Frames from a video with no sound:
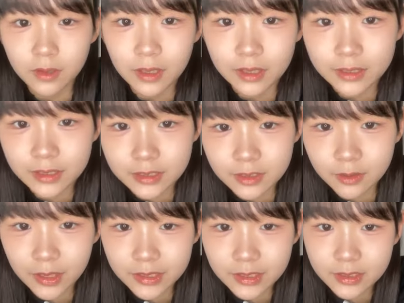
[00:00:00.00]
おはきち
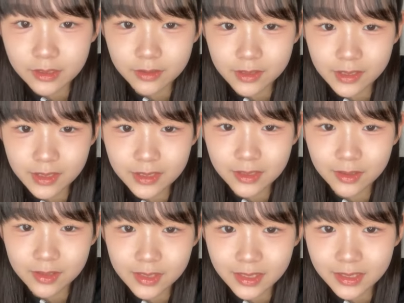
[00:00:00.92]
おはきちおつきち
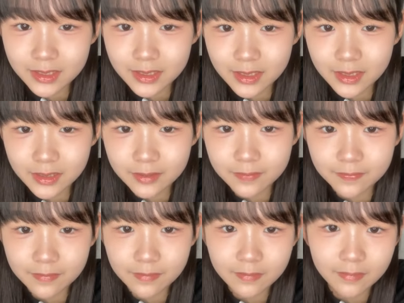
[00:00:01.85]
おつきち
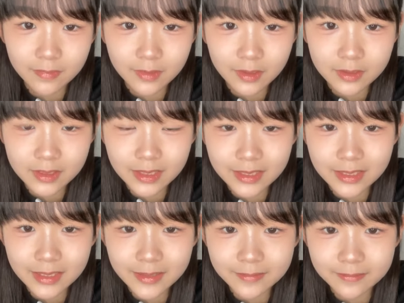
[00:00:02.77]
おつき
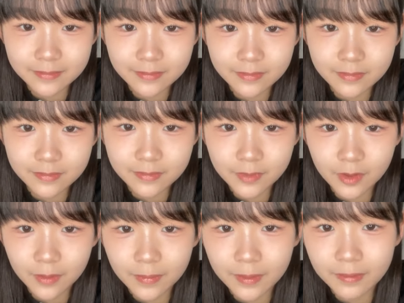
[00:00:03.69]
ち
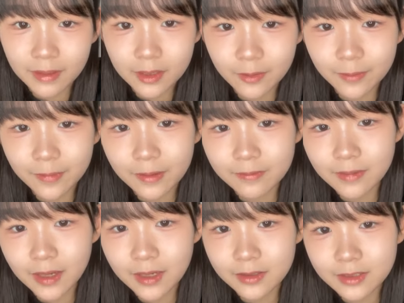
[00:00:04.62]
こんばんはこんばんは